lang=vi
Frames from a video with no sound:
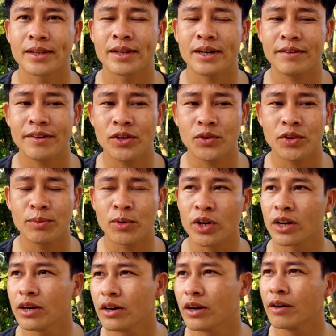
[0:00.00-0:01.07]
Đấy, ví dụ như một
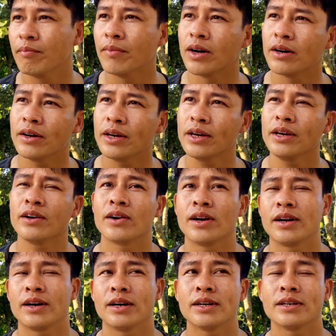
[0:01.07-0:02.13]
người mới gọi
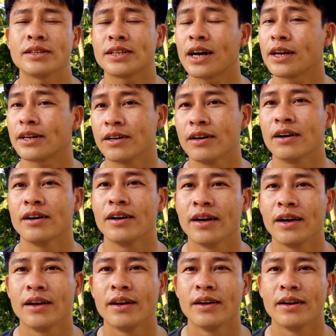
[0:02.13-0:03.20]
là ra trường
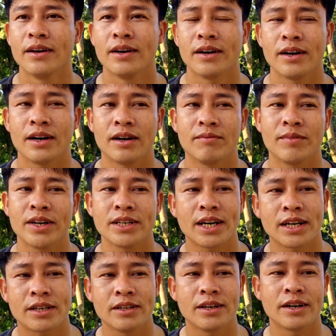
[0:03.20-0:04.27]
à, mới ra
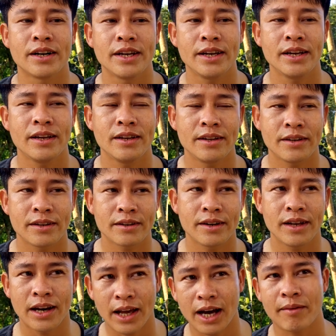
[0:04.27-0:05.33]
trường đi
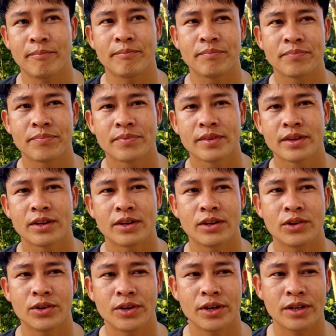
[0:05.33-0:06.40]
đi làm
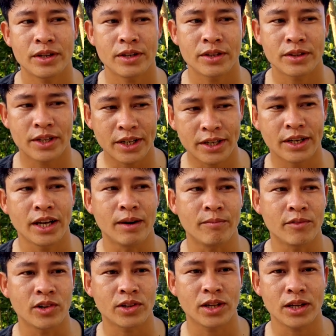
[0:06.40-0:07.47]
rồi tiết kiệm
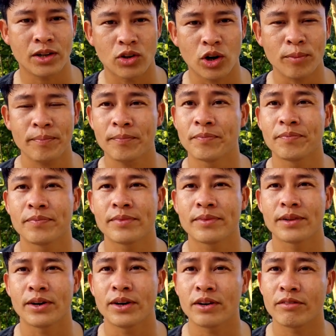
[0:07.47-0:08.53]
rồi tích góp
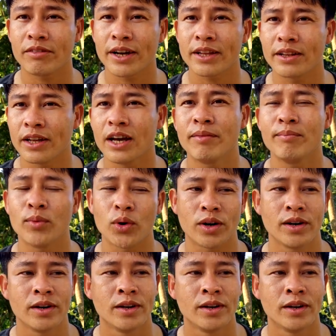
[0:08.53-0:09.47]
rồi, rồi vay thêm một